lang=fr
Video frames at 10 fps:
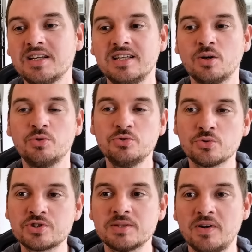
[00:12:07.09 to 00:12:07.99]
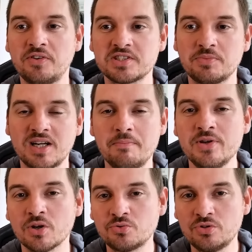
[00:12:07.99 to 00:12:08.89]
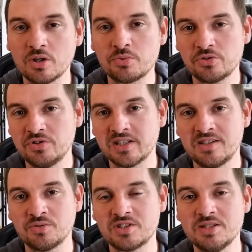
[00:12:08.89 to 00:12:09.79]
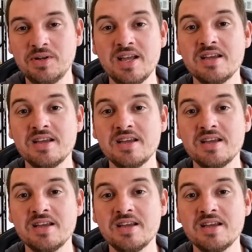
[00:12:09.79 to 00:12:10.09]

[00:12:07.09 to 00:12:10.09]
Et en mono rouge, c'est pas forcément la meilleure couleur pour lui donner indestructible,